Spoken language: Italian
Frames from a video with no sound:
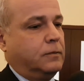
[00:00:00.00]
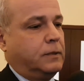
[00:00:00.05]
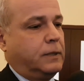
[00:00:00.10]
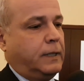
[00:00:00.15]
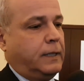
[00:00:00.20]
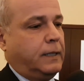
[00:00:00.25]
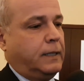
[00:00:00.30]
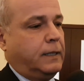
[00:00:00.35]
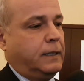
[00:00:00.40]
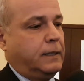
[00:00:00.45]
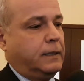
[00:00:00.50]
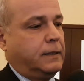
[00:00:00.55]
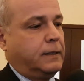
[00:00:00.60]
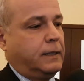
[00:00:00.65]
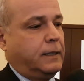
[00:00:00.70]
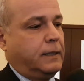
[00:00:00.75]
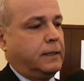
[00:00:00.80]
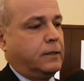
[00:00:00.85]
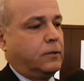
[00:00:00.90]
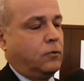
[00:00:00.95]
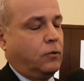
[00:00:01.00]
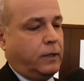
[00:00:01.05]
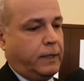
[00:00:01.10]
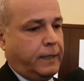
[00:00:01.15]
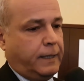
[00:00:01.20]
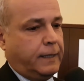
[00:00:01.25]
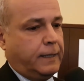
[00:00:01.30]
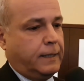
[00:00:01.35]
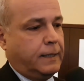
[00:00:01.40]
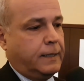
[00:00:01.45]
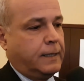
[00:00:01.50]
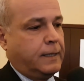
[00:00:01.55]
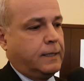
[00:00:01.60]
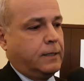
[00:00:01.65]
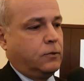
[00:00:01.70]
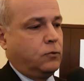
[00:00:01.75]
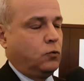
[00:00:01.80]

Tre, tre colleghi,